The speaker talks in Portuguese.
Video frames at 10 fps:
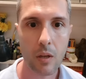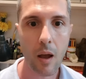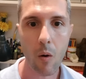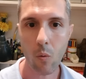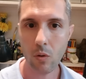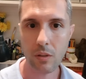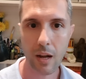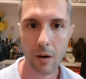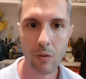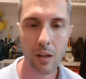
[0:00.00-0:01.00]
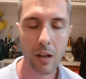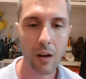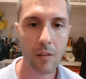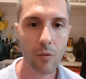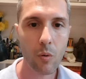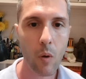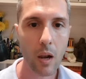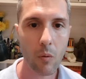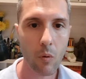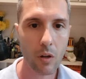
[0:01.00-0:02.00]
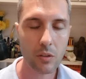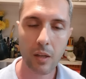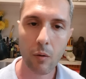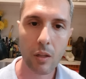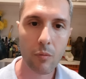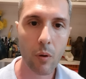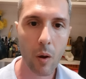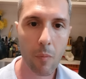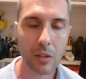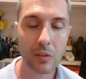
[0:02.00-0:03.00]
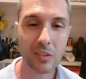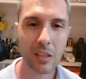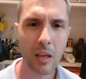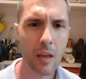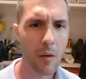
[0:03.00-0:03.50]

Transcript: ao contrário daquele livro do Alan Watts, que é um livro realmente assim